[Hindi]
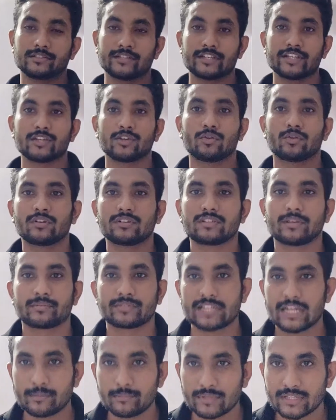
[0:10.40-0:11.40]
जिन जिन लोगों ने
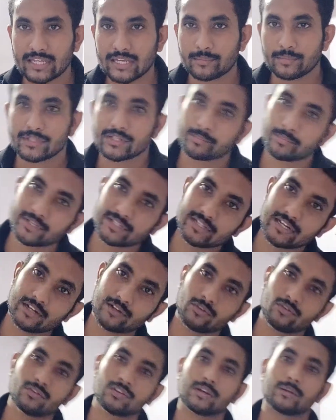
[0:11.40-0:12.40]
सब्सक्राइब नहीं किया तक मेरे
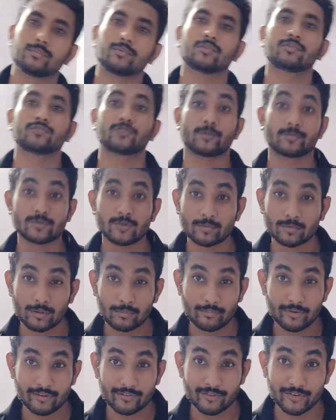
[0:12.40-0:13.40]
चैनल को और आप लोग चुप चुप
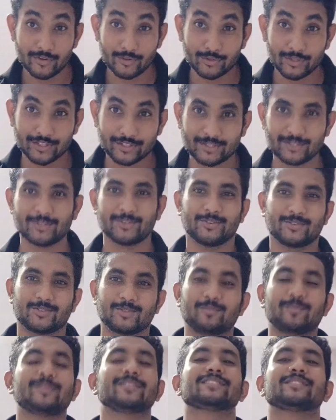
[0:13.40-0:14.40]
मेरे वीडियो देखते हो
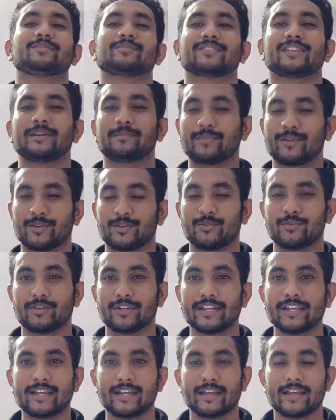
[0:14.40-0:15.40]
तो प्लीज सब्सक्राइब कर दो
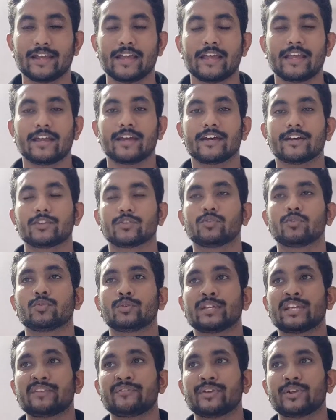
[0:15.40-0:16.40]
ठीक है
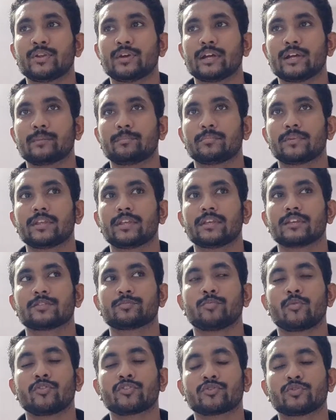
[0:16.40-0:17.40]
तो ये वीडियो है अपनी
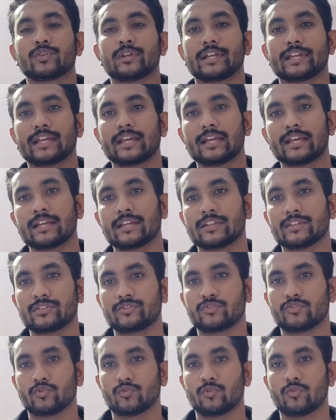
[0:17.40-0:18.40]
स्पोर्ट्स को लेके
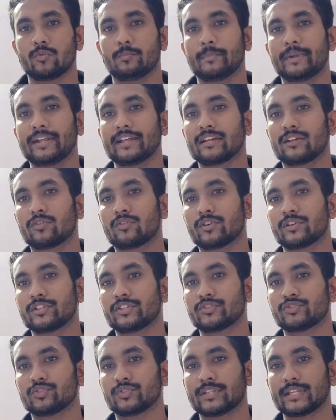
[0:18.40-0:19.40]
जो मेडिकल
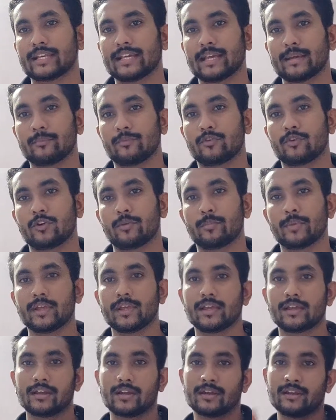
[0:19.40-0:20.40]
कॉलेजेस होते हैं अब्रॉड
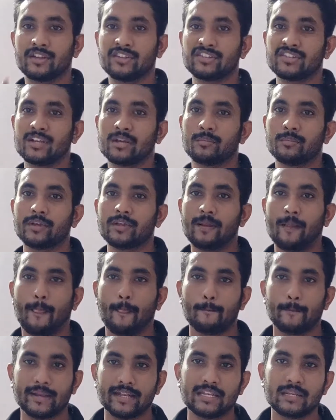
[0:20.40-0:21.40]
में रशिया में
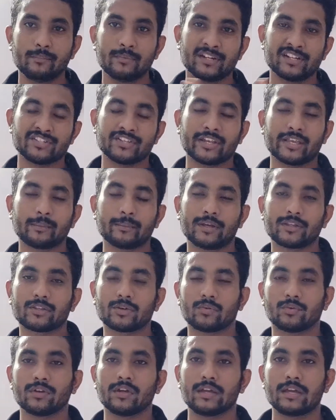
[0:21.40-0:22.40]
मेनली मैं रशिया की
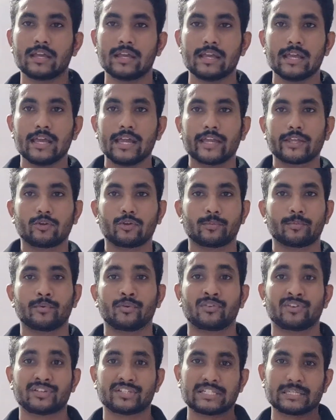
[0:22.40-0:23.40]
बात करूंगा क्योंकि
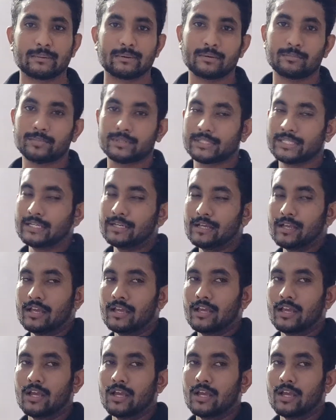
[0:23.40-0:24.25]
मेरे को रशिया के बारे में पता है